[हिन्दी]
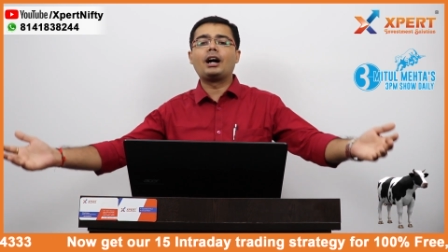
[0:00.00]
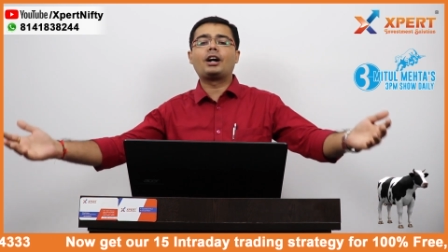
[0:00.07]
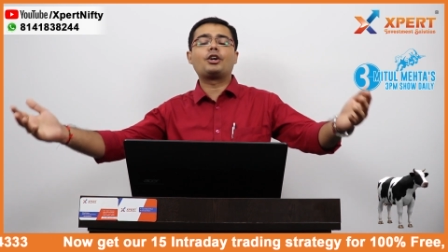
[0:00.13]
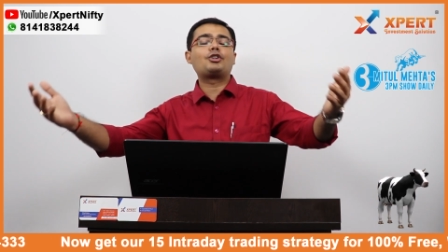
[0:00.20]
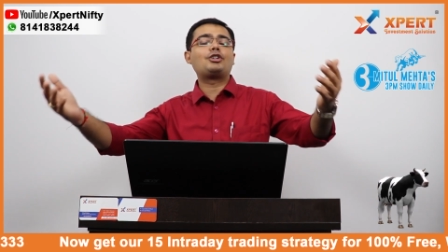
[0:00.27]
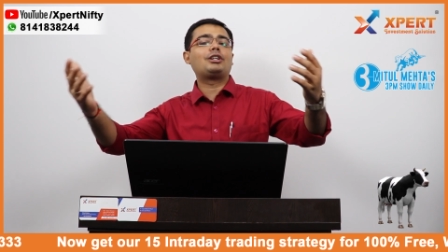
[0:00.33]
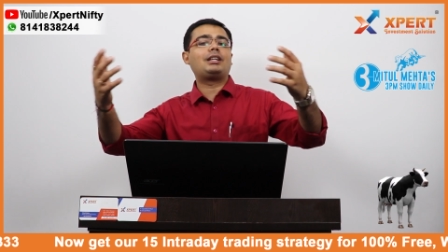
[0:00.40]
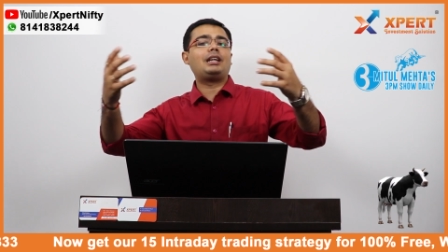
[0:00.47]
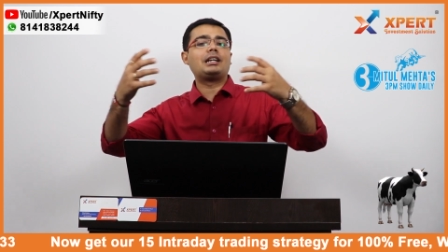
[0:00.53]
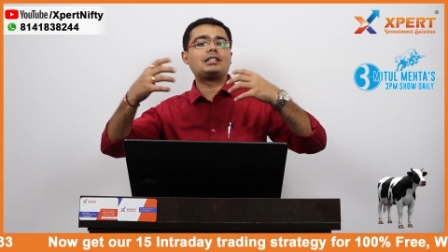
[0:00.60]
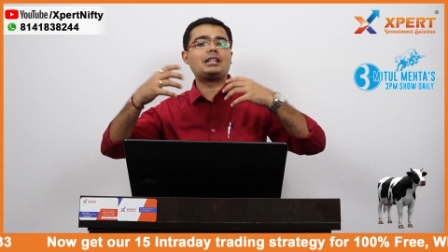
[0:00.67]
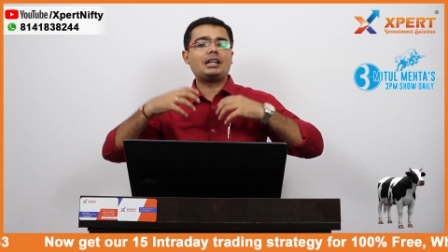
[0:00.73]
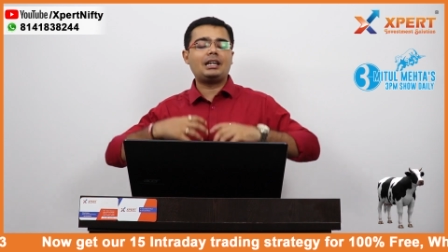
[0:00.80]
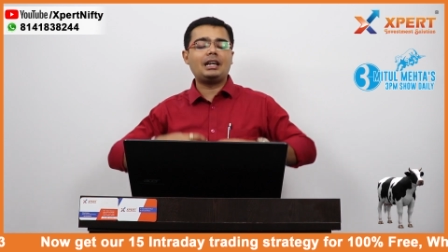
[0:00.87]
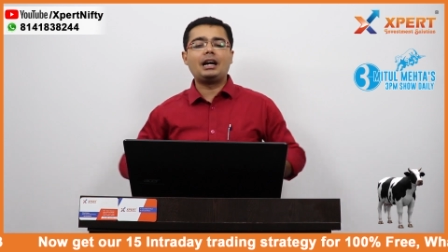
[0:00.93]
आकर्षित किया
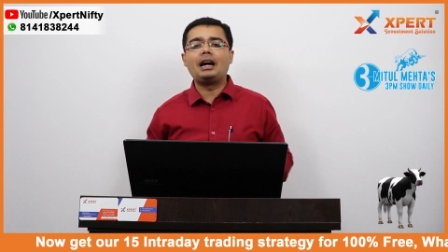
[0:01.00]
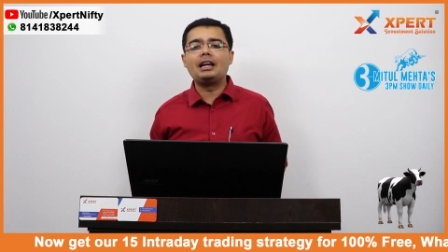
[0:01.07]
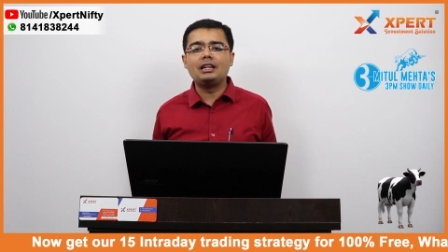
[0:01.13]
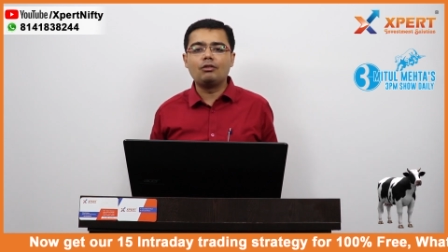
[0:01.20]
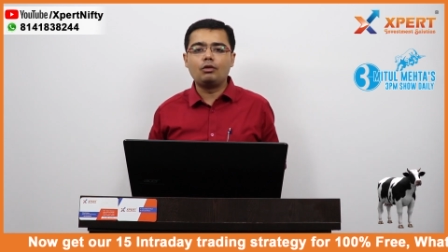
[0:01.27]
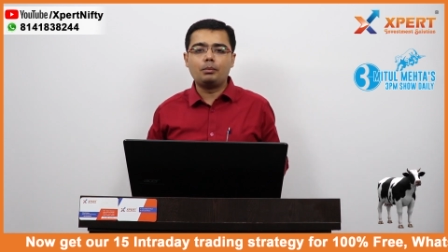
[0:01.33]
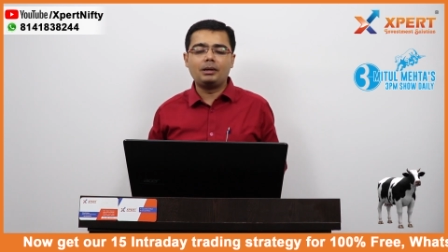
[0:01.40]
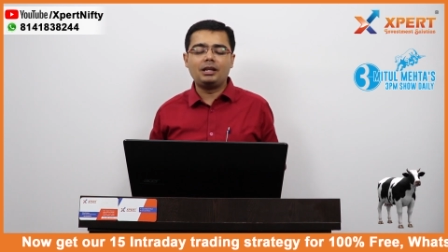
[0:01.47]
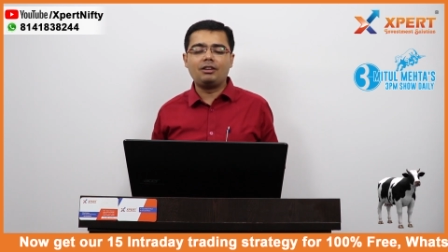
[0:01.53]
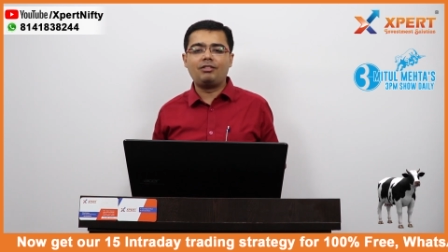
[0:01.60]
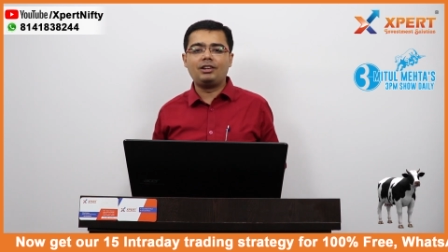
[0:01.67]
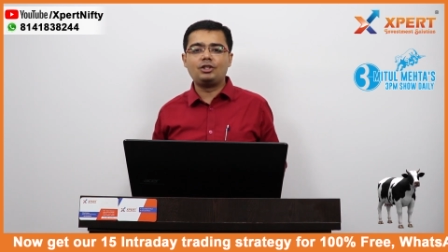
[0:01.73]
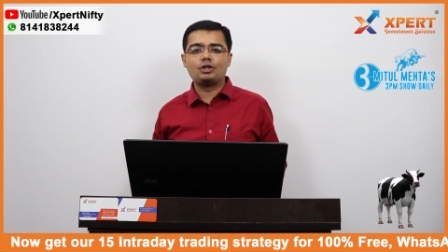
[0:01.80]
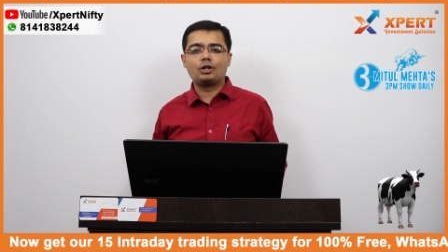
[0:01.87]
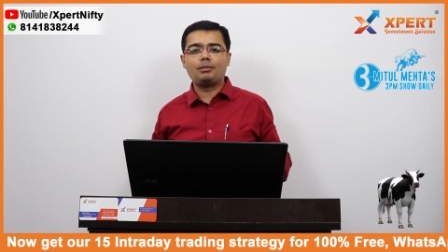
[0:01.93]
जाए कि आइए वो मेरे
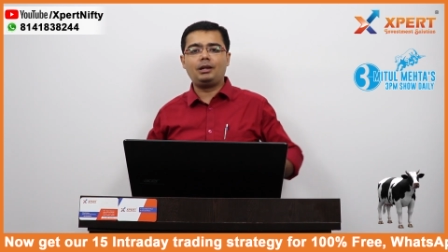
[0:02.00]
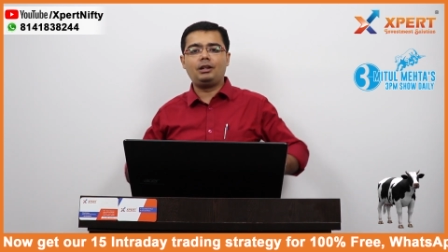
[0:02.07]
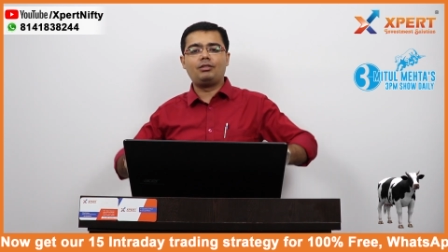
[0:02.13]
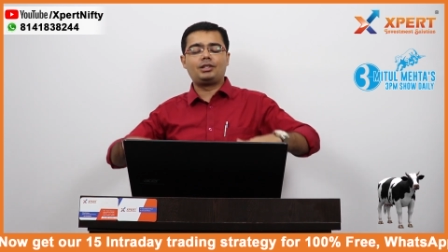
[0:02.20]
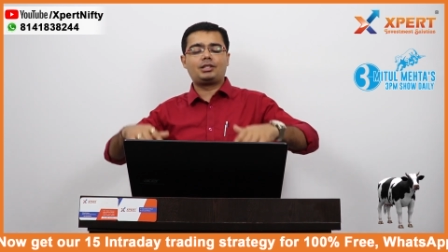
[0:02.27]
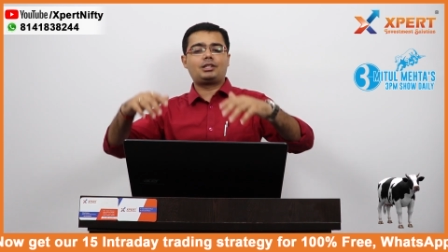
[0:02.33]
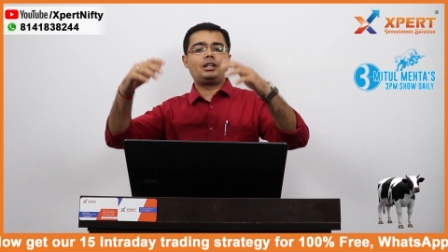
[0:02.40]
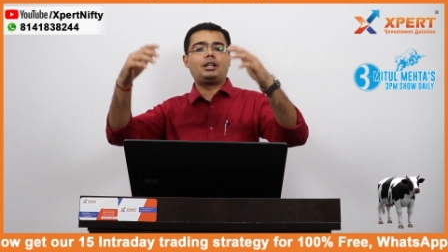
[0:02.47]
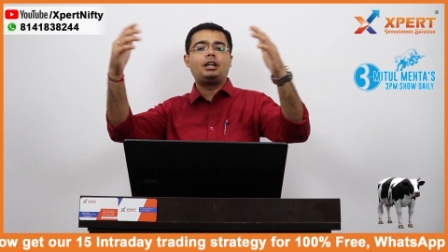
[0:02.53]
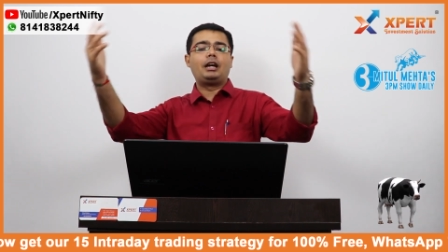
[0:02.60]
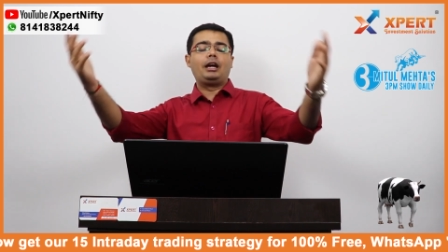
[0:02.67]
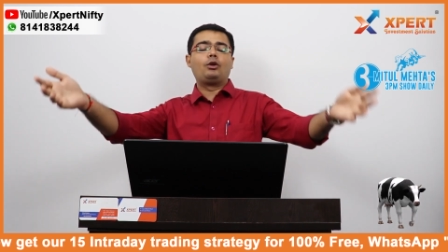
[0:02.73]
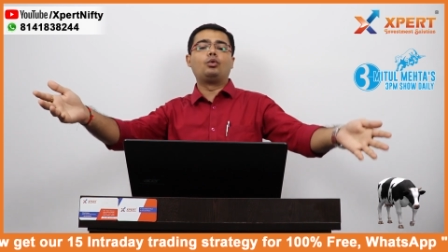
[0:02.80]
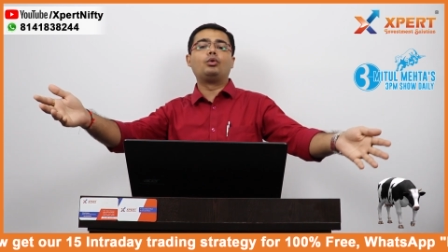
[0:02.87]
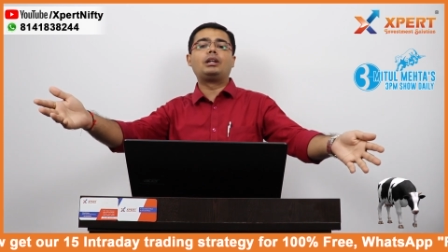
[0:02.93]
वेंचर में इन्वेस्ट करें
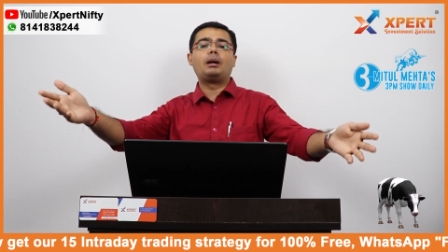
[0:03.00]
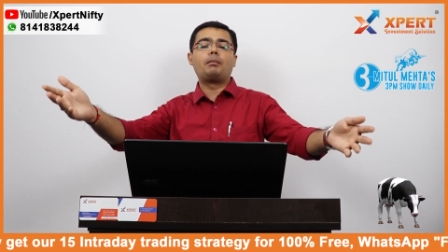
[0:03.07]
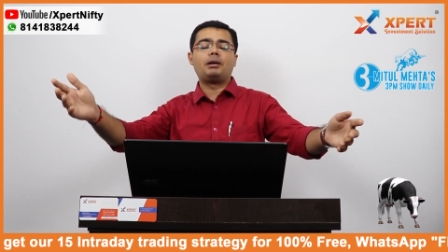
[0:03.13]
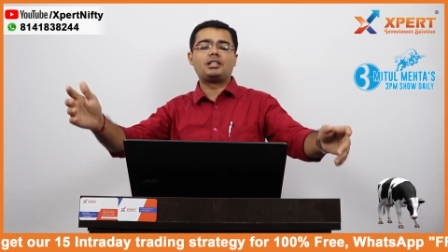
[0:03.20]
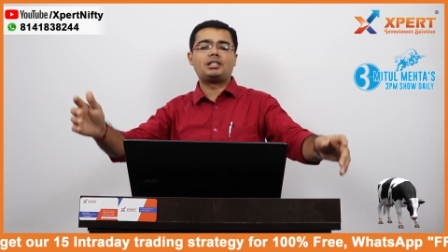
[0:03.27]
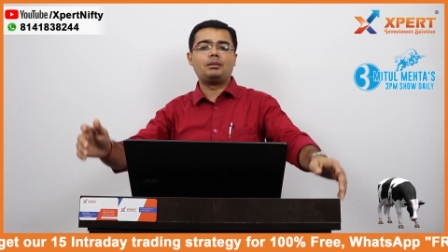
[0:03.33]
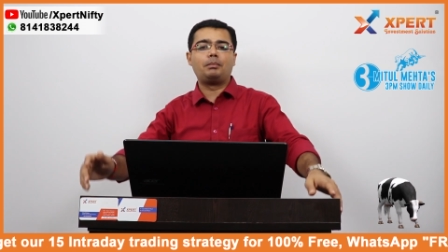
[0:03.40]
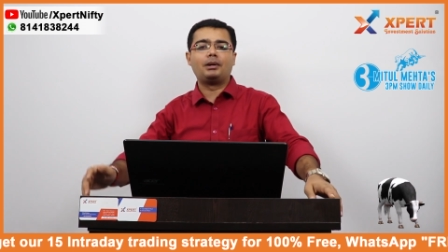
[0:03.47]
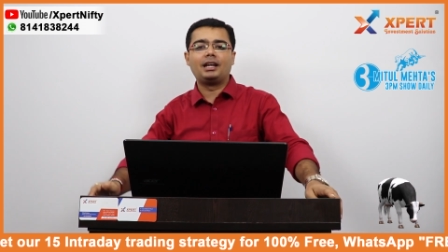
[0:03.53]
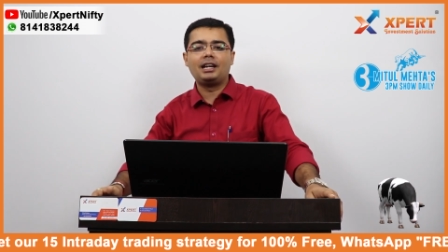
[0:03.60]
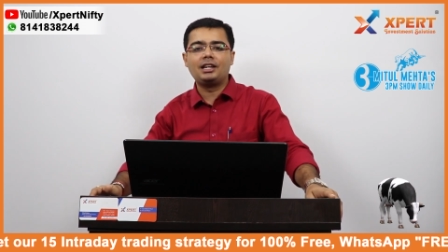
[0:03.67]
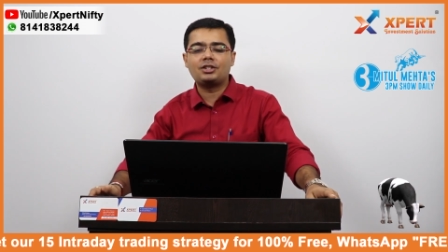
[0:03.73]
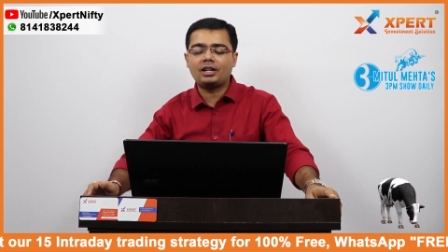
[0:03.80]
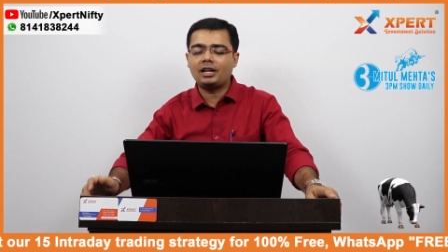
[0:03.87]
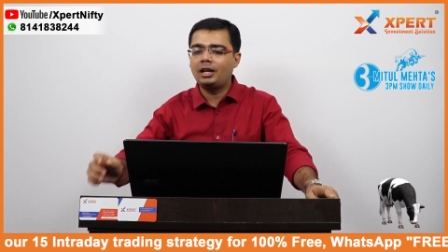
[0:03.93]
एंड उनके पैसे
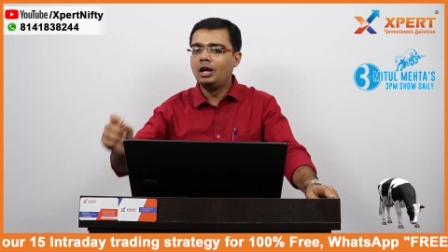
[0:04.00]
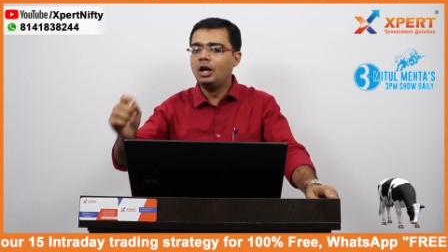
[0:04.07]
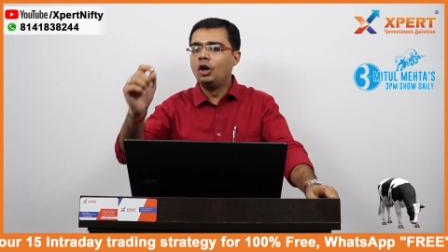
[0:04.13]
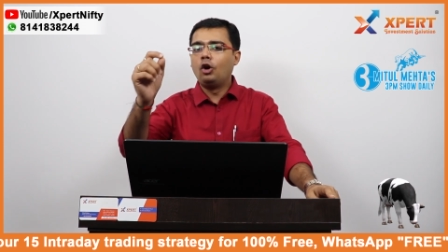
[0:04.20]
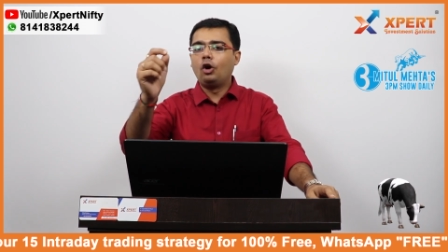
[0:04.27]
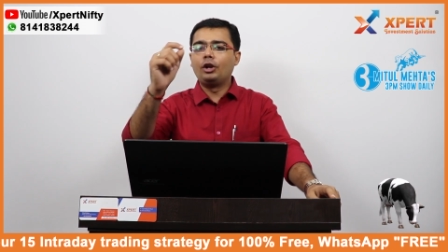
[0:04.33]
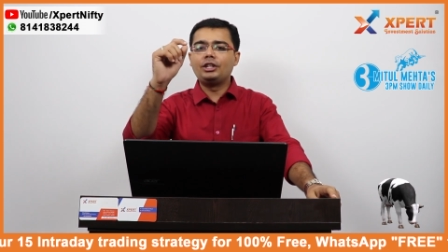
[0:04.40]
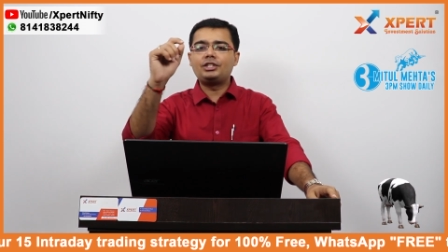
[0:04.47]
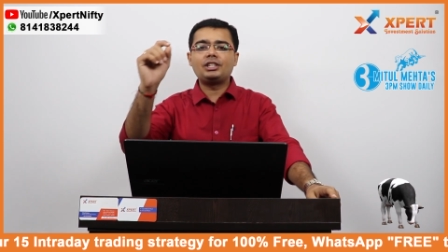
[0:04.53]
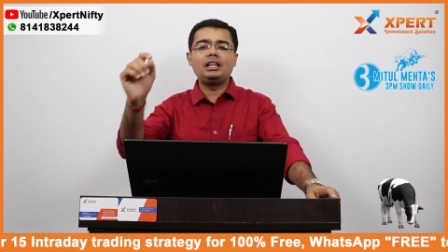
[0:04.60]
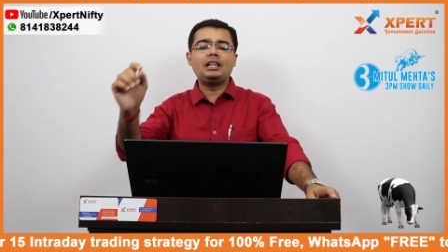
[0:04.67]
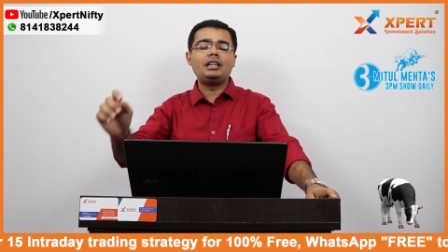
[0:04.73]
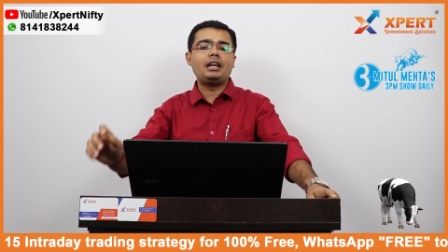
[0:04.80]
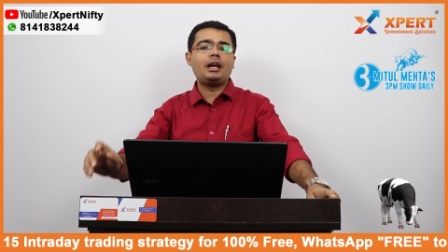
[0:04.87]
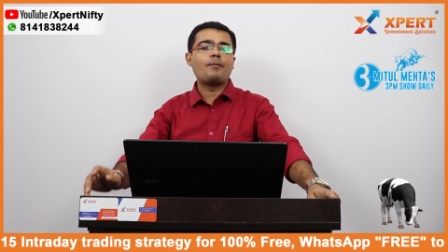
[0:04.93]
बढ़ाए जाए और
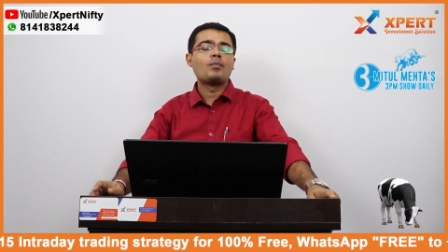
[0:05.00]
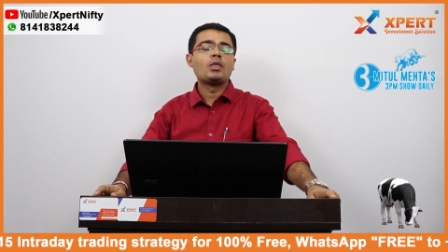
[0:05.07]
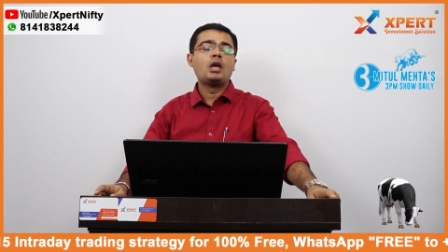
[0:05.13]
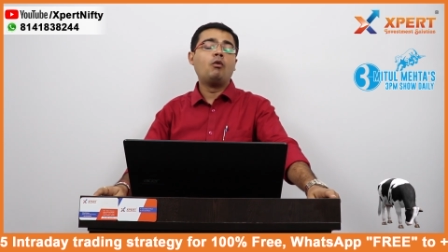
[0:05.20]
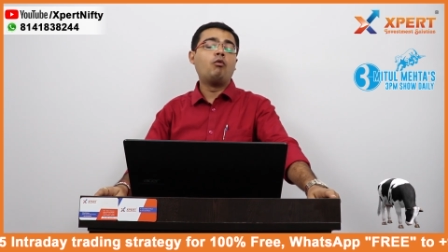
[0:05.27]
इसीलिए